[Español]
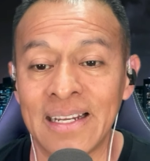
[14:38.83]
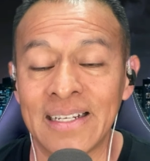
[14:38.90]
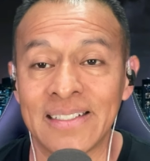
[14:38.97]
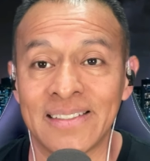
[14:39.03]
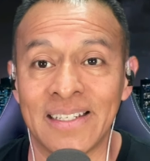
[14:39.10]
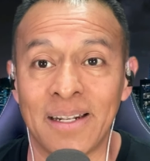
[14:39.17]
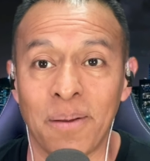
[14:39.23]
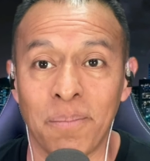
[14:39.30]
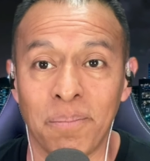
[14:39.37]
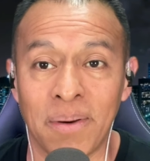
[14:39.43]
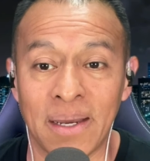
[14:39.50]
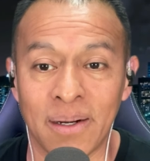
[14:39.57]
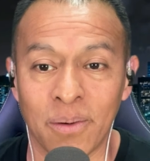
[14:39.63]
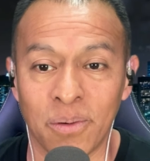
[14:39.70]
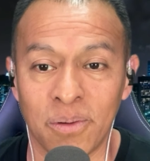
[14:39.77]
Sin
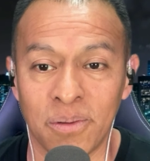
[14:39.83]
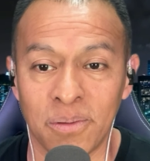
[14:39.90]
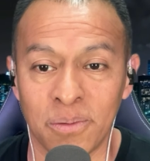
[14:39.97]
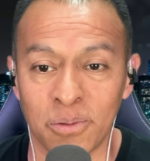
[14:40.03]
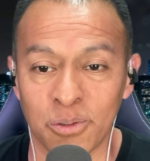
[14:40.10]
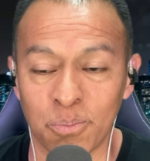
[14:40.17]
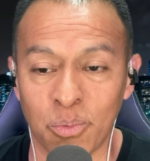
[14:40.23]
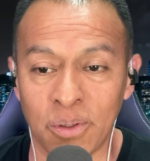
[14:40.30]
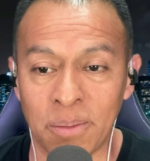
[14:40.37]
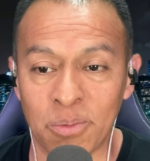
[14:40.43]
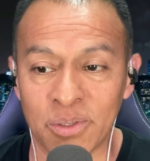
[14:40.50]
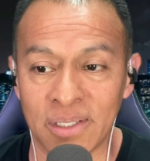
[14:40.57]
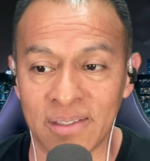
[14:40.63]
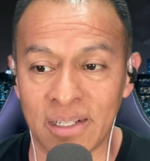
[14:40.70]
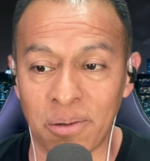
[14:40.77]
embargo, nos
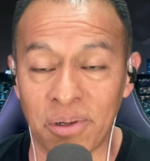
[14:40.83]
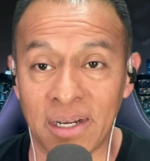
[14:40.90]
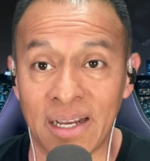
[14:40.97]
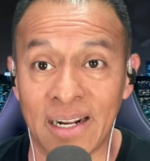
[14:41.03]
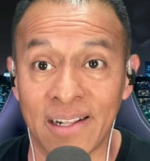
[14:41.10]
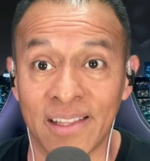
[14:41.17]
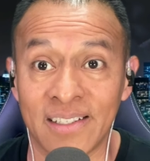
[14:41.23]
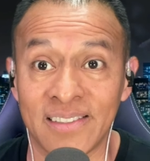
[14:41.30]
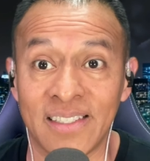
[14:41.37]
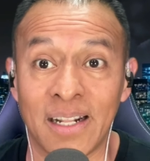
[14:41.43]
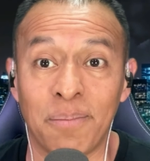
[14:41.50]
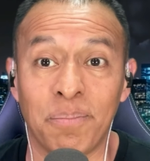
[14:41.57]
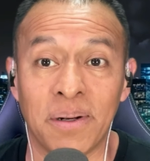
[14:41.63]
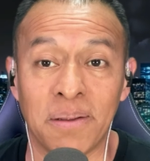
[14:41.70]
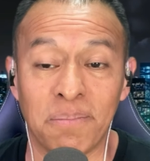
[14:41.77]
ponemos a trabajar desde
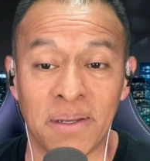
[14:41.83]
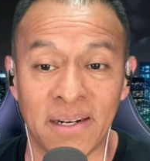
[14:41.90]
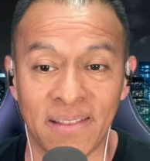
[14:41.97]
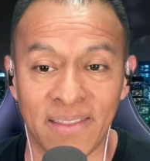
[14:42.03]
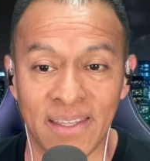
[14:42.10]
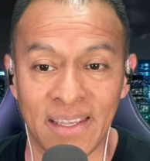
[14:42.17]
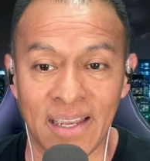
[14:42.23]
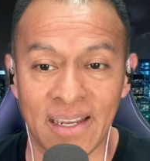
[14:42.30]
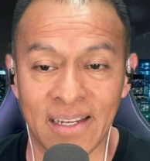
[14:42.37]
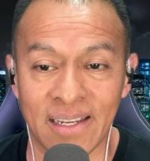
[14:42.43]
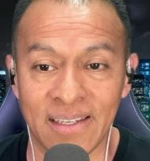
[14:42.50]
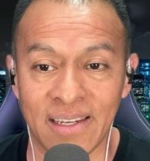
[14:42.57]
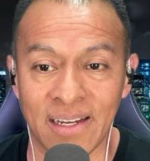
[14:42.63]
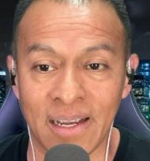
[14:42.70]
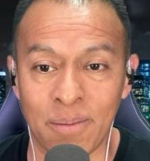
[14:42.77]
el primer día
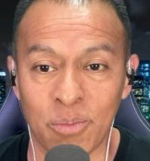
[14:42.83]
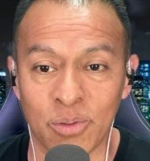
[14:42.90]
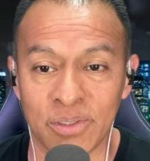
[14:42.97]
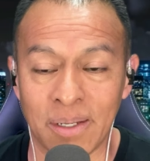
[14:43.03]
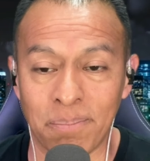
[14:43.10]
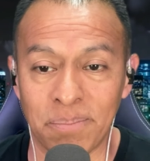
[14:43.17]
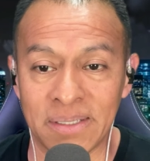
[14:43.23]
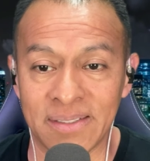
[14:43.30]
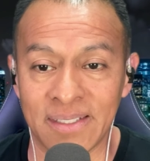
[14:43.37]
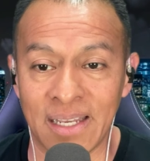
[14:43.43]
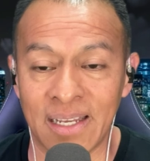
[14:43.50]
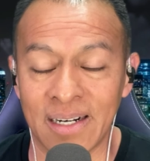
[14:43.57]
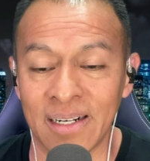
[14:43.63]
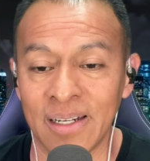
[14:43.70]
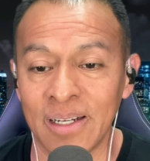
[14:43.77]
que llegamos a
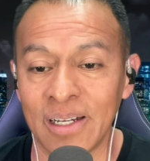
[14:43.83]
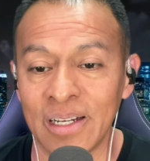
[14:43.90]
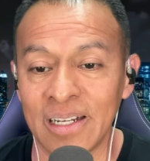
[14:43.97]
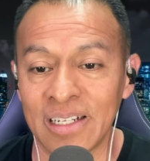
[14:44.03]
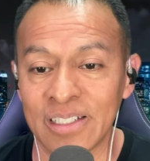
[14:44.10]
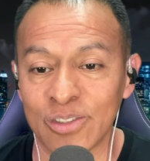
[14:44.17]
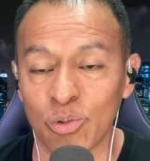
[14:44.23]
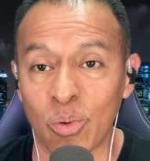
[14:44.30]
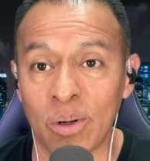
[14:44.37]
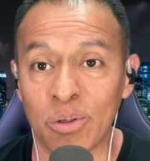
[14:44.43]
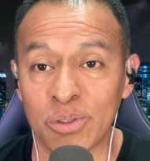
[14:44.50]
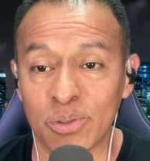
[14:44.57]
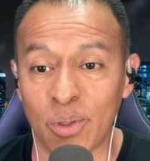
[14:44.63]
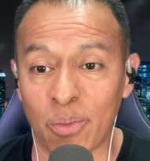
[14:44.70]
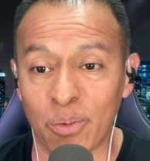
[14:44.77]
pisar suelo
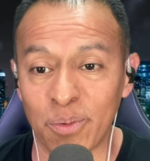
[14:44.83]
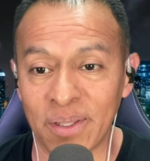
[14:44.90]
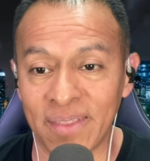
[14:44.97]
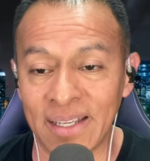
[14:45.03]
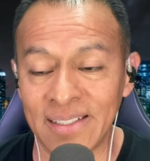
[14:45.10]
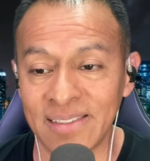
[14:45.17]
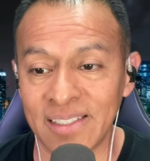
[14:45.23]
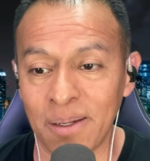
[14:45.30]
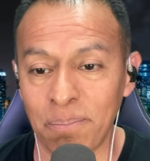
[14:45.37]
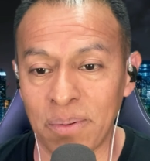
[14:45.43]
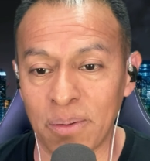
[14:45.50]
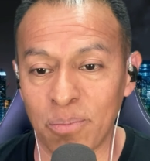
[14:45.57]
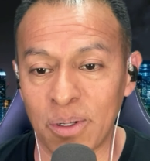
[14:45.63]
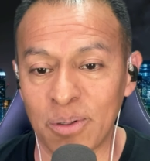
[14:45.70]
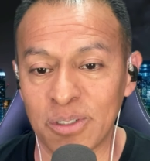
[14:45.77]
estadounidense,
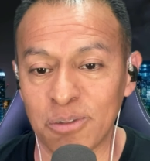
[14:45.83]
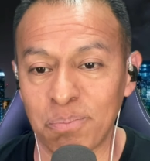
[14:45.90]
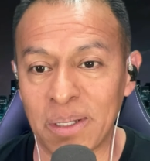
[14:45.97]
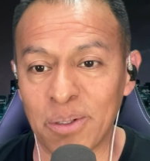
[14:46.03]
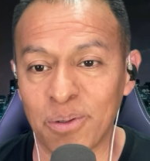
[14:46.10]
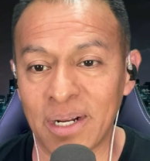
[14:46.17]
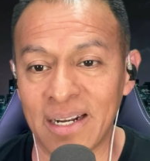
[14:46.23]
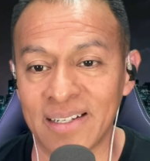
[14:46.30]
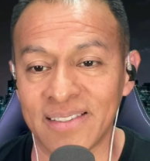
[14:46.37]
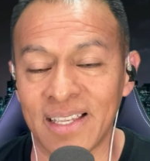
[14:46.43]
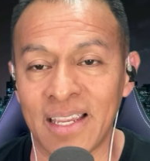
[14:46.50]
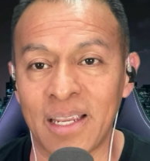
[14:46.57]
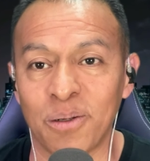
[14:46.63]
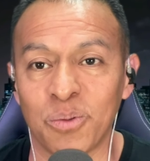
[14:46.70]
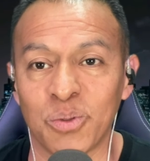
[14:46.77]
pero bueno, espero que les
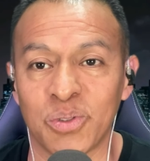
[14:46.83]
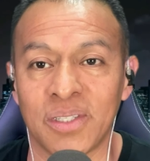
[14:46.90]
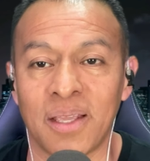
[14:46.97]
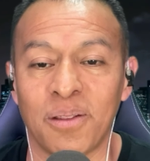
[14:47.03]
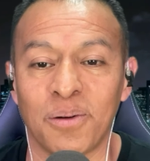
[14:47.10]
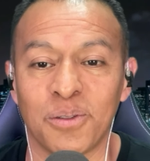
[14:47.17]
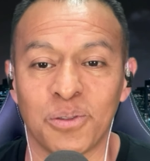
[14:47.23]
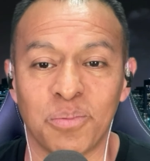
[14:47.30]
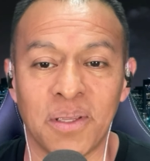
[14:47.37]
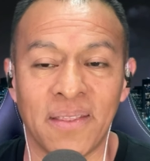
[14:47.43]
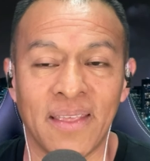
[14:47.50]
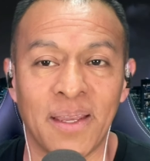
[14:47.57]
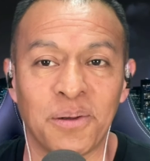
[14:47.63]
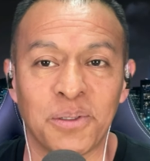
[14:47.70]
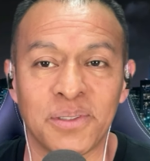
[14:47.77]
hayan gustado los
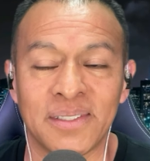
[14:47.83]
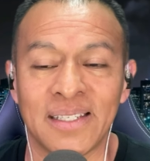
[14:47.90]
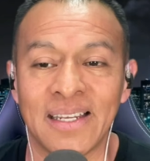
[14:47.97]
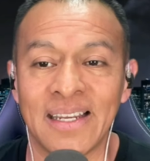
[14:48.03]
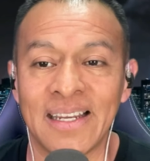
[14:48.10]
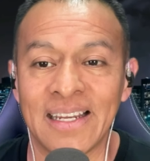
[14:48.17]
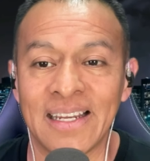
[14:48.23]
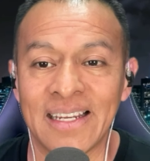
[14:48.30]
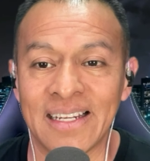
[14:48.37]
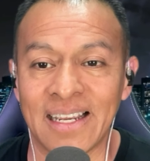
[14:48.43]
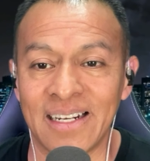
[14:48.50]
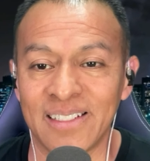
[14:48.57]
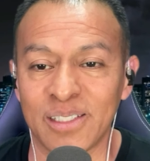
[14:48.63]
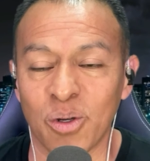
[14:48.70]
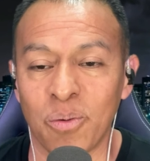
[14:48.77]
videos que
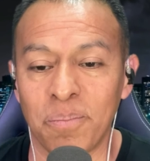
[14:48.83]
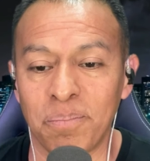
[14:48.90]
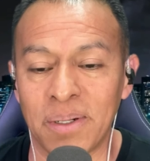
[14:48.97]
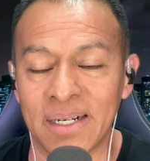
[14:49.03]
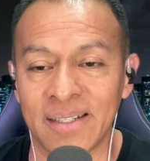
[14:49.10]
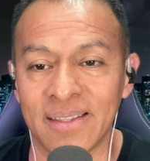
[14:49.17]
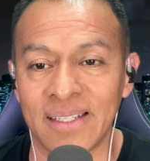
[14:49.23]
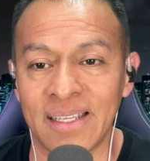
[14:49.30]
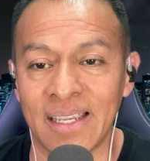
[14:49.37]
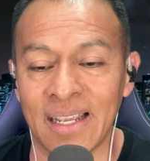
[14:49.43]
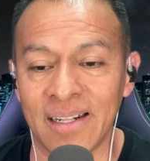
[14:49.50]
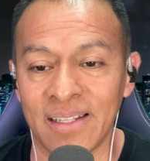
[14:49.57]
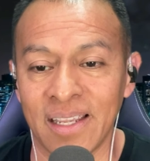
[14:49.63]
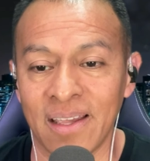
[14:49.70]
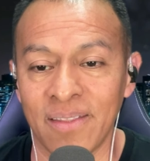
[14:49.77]
les compartí
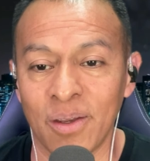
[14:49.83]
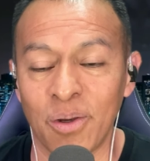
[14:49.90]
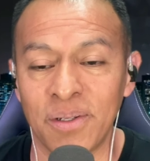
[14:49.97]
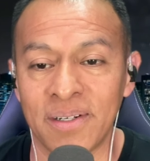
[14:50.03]
el día de hoy.